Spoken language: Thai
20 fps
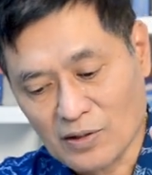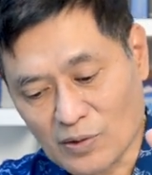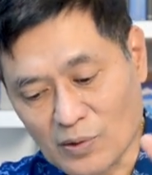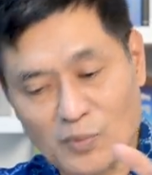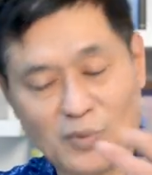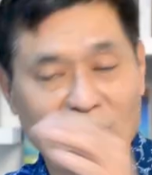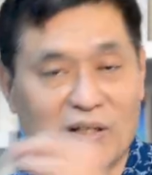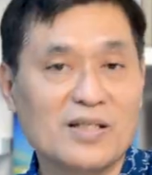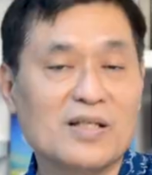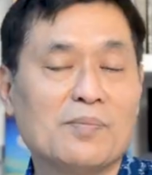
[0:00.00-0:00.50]
ตั
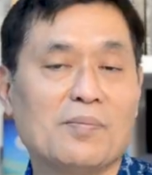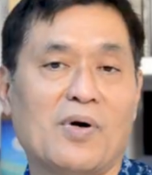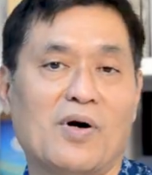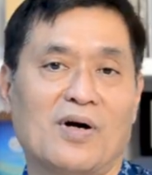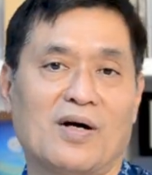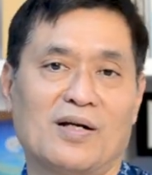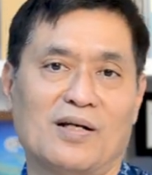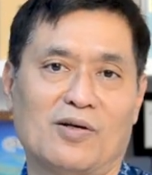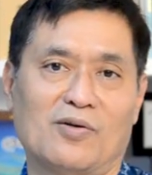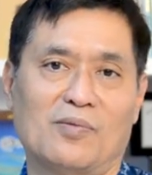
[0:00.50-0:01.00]
วที่เหมาะ
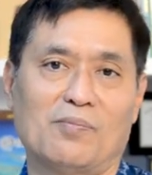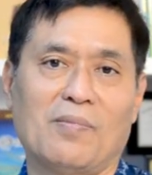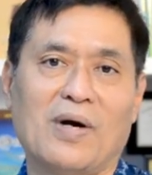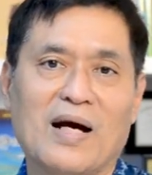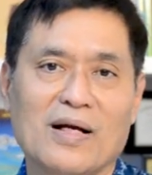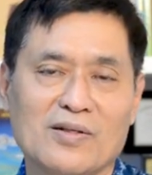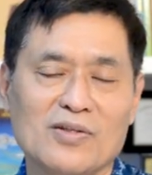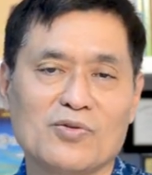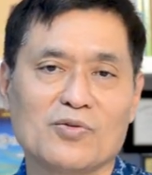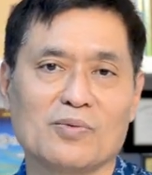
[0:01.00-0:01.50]
กับเรามา
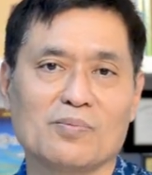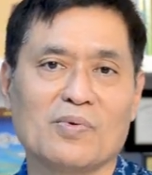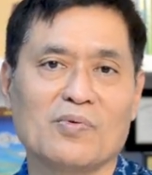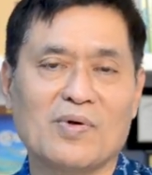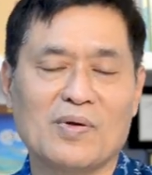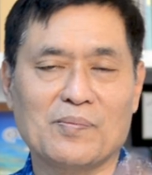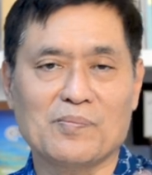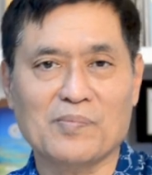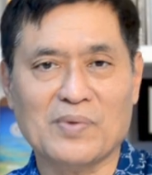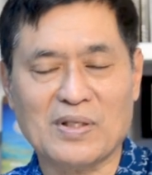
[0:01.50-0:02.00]
กที่สุดไม่
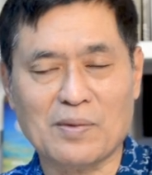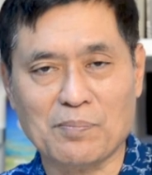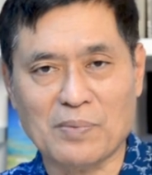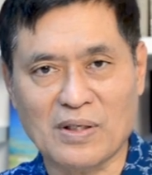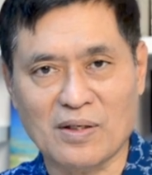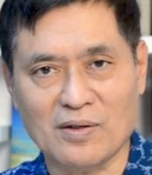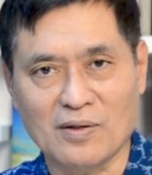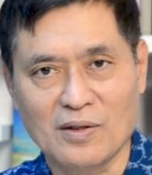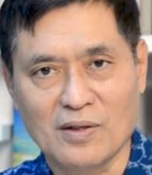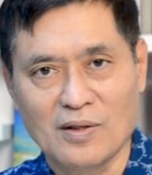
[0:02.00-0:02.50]
ว่ามันจะเป็
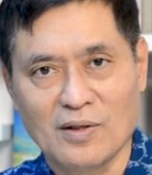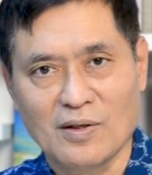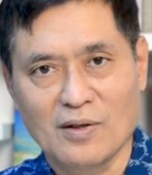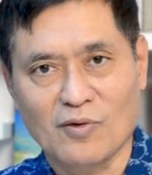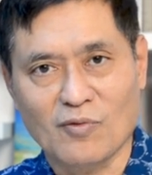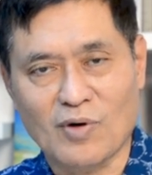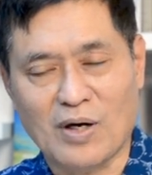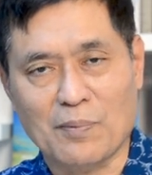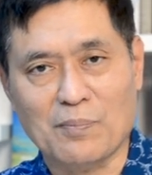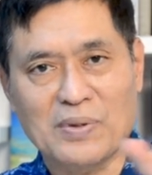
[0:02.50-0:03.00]
น
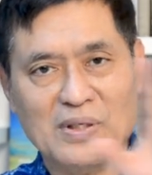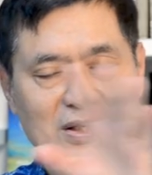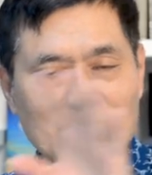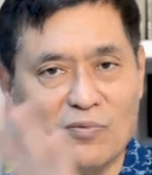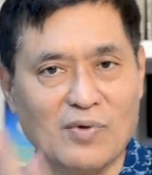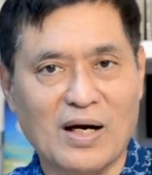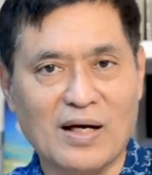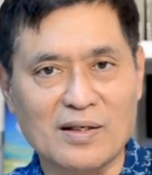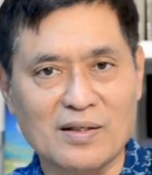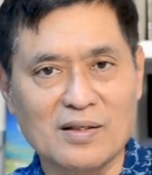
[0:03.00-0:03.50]
วางพื้น
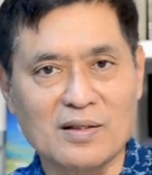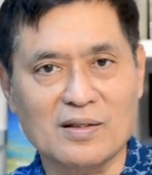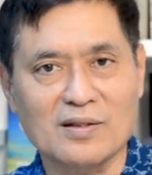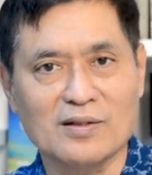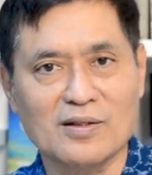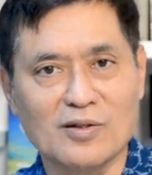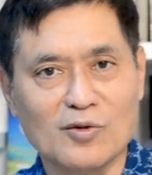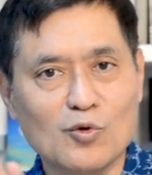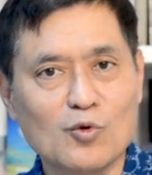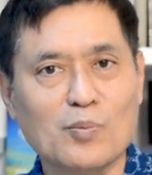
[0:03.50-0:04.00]
วางหิ่ง
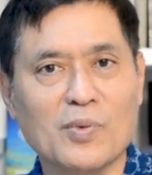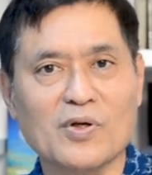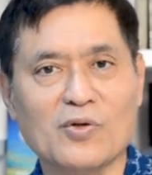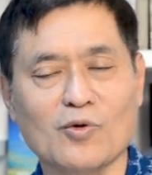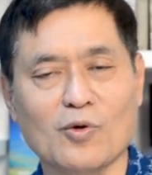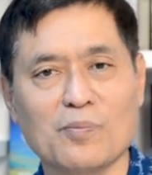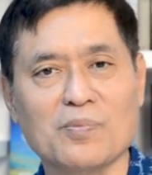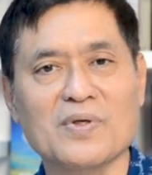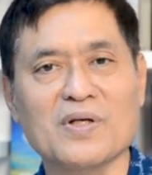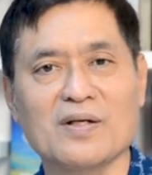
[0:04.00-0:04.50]
หรือลูกผส
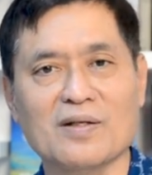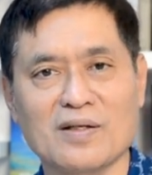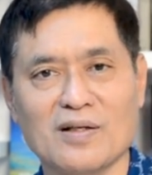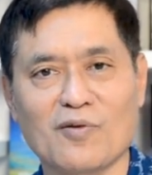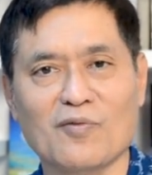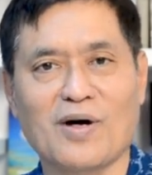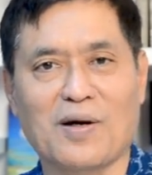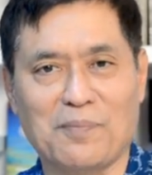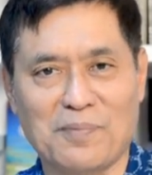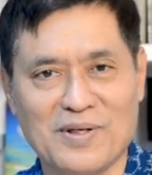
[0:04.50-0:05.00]
มกึ่งกึ่ง
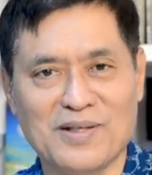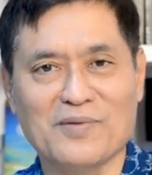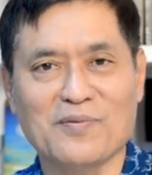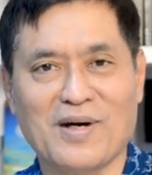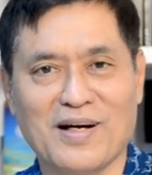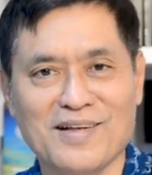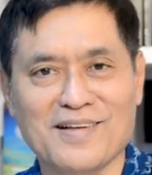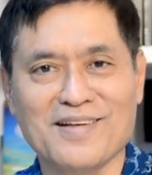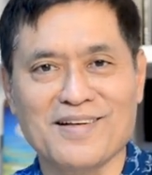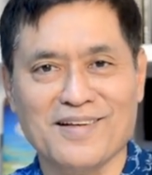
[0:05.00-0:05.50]
วางพื้น
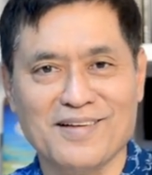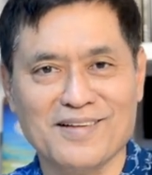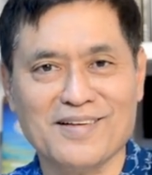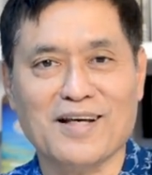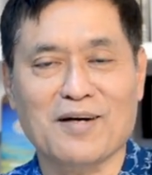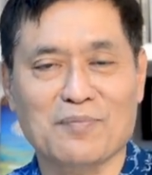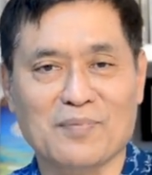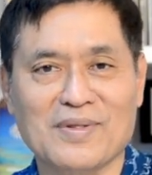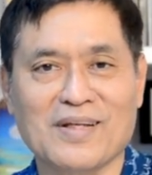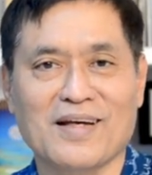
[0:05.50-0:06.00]
วางหิ่งก็
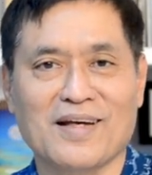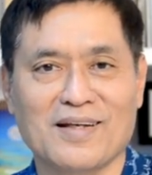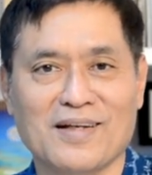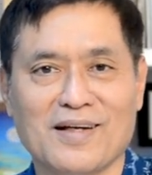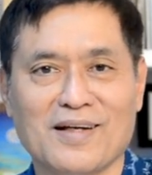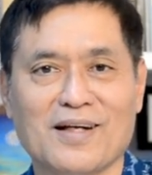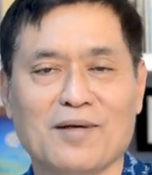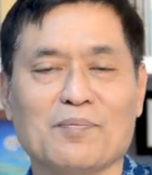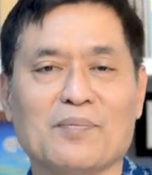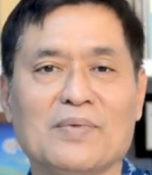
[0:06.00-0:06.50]
ตามแต่
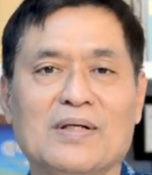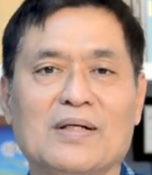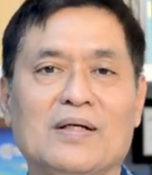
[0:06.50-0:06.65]
นะครับ